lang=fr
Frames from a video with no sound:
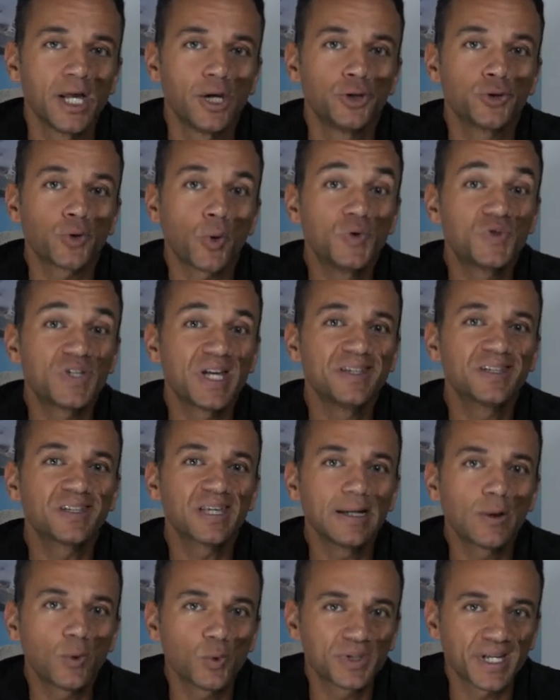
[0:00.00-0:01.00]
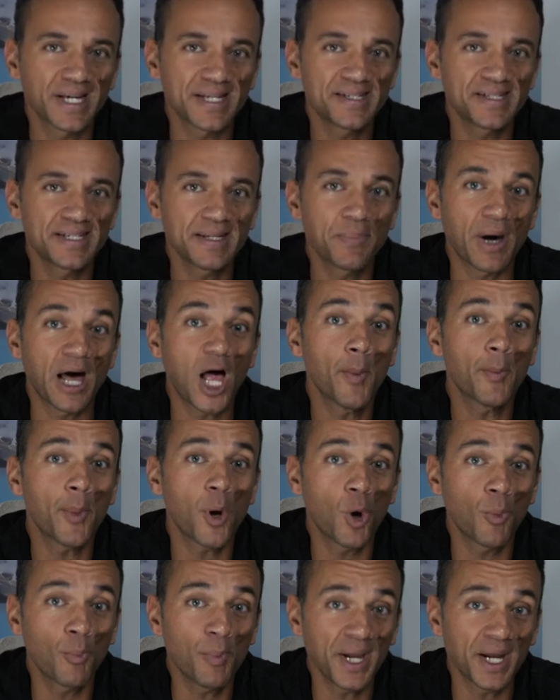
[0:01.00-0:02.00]
Sur une scène très contrastée, par exemple
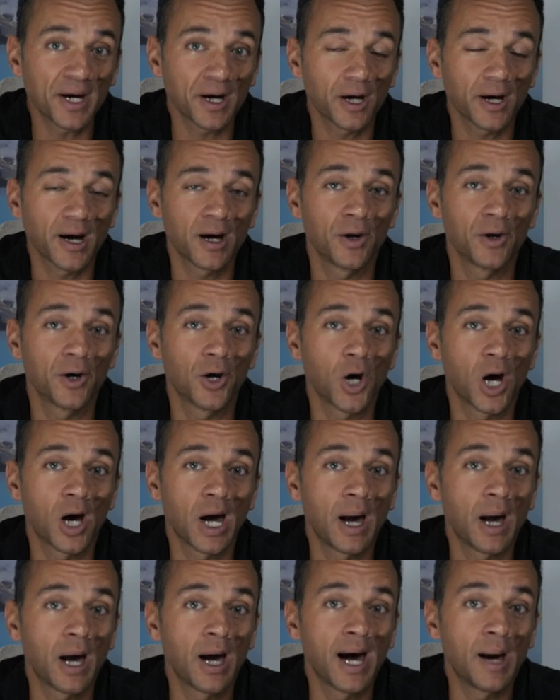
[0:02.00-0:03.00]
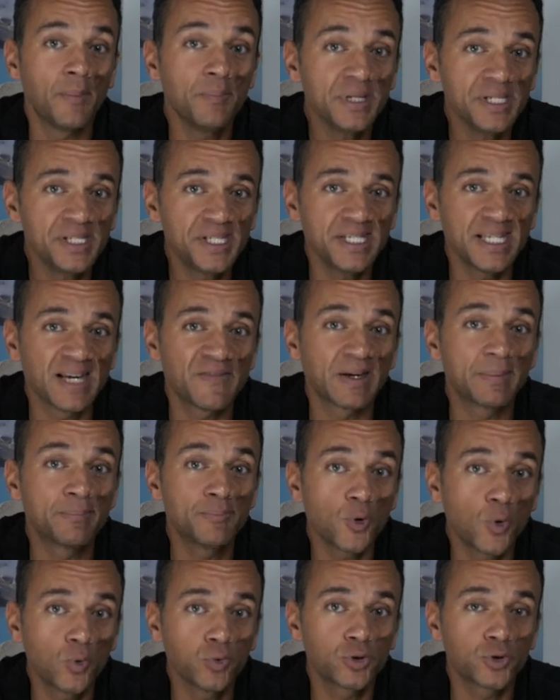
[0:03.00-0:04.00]
en mer, euh, à, midi avec
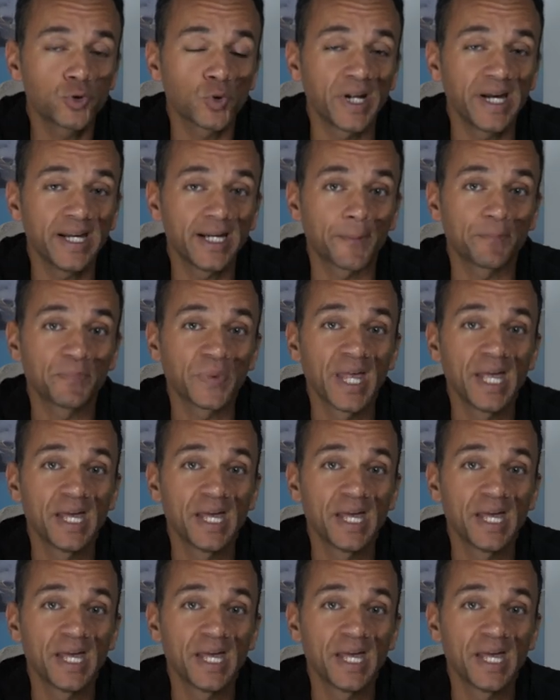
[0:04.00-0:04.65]
beaucoup de soleil,